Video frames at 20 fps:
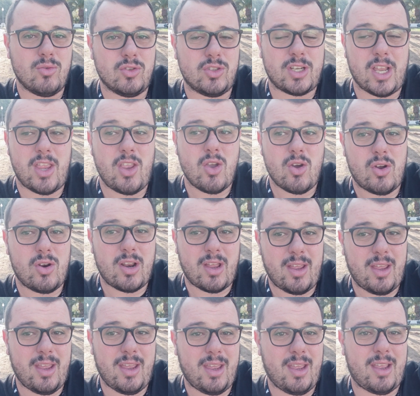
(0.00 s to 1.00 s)
señor
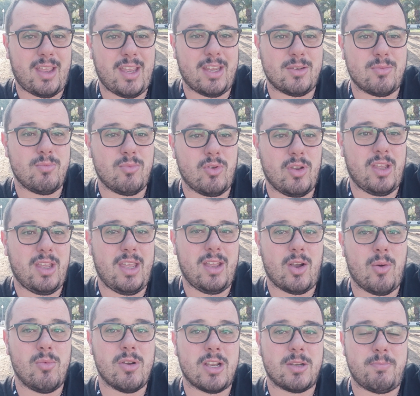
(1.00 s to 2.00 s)
eh, que es muy
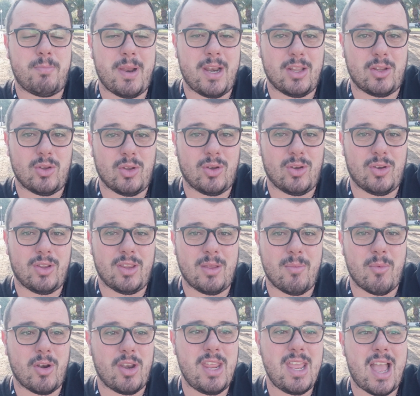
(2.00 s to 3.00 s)
como un experto
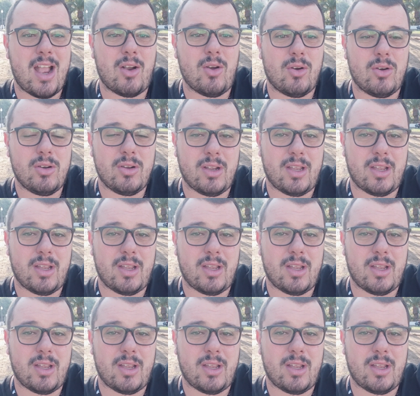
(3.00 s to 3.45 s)
demoníaco,